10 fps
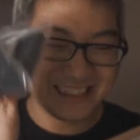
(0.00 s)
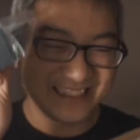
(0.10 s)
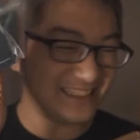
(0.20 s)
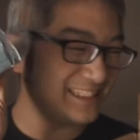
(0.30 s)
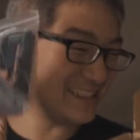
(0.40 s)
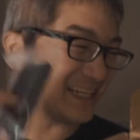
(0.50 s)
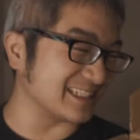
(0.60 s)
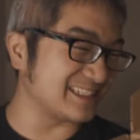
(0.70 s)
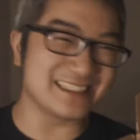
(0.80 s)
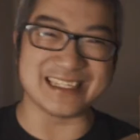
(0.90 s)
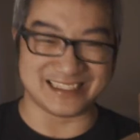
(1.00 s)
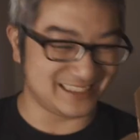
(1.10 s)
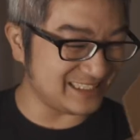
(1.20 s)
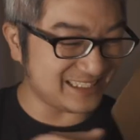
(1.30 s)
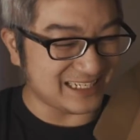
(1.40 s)
心想事成，
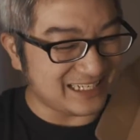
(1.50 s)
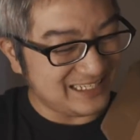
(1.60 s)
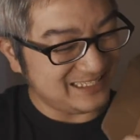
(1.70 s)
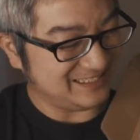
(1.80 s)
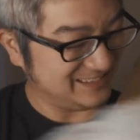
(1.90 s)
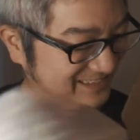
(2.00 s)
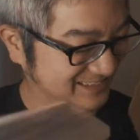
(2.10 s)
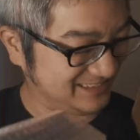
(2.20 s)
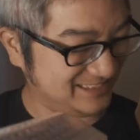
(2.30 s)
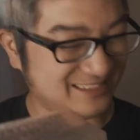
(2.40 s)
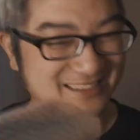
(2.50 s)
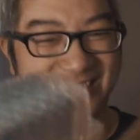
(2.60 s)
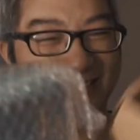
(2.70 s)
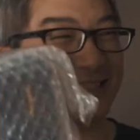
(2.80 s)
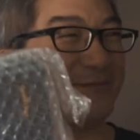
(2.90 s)
谢谢啊。
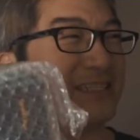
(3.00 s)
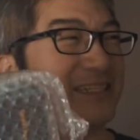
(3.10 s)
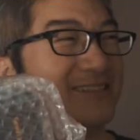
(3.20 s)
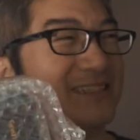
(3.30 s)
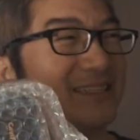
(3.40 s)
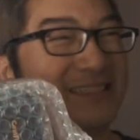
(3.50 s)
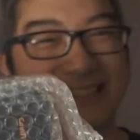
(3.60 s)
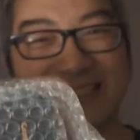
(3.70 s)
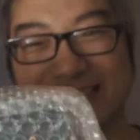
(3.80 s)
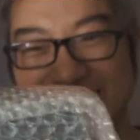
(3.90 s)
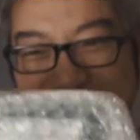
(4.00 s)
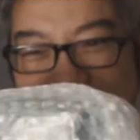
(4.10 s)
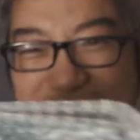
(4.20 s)
然后基本上就这样子一个盒子。